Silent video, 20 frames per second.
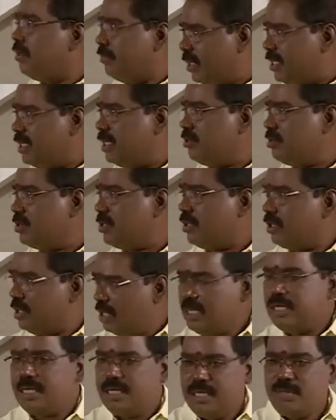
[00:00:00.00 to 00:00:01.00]
பத்து நிமிஷம்
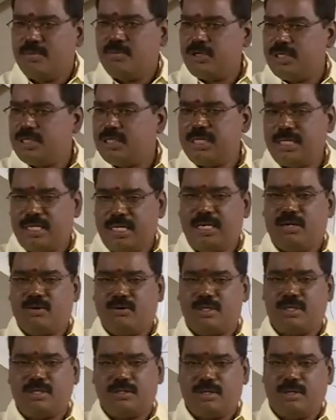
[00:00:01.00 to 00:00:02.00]
இதை முடிச்சுட்டு டீ
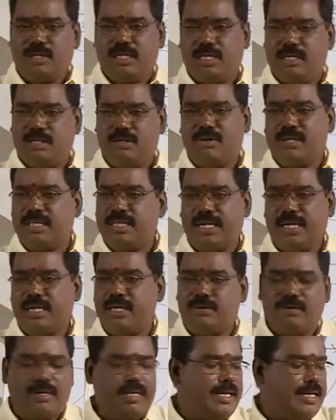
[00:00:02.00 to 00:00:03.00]
கொடுத்தது டுவெல்
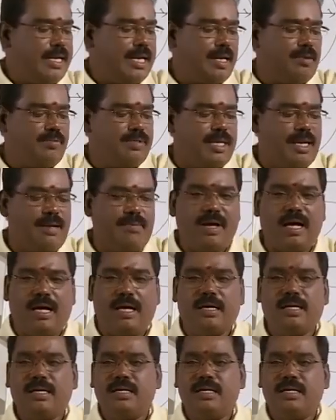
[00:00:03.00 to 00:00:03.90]
தேர்ட்டிக்கு டீ ஆரம்பிச்சிடலாமா